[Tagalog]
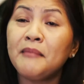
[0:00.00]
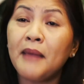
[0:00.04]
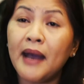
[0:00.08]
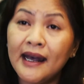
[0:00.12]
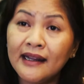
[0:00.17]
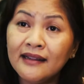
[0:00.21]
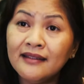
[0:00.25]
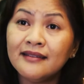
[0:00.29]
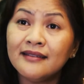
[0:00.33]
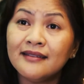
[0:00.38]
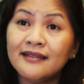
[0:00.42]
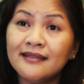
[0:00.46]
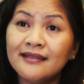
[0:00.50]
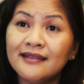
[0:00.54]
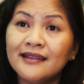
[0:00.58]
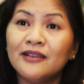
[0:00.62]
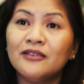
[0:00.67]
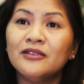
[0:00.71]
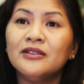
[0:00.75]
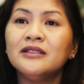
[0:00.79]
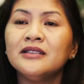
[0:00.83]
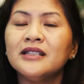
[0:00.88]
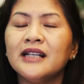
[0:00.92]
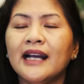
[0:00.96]
bed,
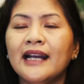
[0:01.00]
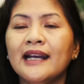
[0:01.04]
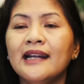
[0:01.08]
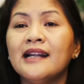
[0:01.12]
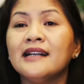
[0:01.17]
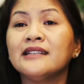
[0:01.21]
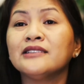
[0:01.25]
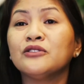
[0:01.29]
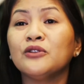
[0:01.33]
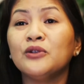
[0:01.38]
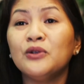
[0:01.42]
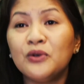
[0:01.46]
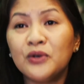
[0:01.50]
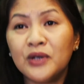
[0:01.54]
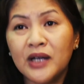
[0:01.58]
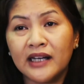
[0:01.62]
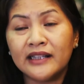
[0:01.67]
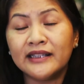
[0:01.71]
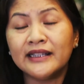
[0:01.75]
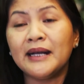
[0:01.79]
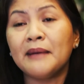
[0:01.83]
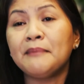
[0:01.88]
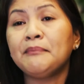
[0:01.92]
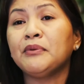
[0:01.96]
no? Nga ilang
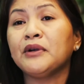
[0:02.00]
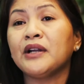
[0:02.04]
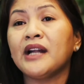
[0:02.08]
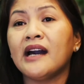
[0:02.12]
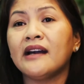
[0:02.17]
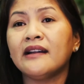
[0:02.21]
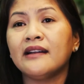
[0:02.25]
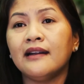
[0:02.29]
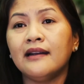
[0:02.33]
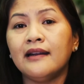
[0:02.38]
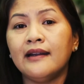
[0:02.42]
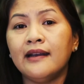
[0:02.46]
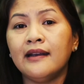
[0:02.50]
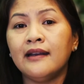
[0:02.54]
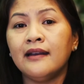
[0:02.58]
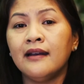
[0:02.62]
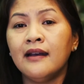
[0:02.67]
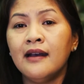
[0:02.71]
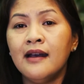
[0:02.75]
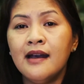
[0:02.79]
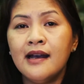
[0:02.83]
tulugan temporarily.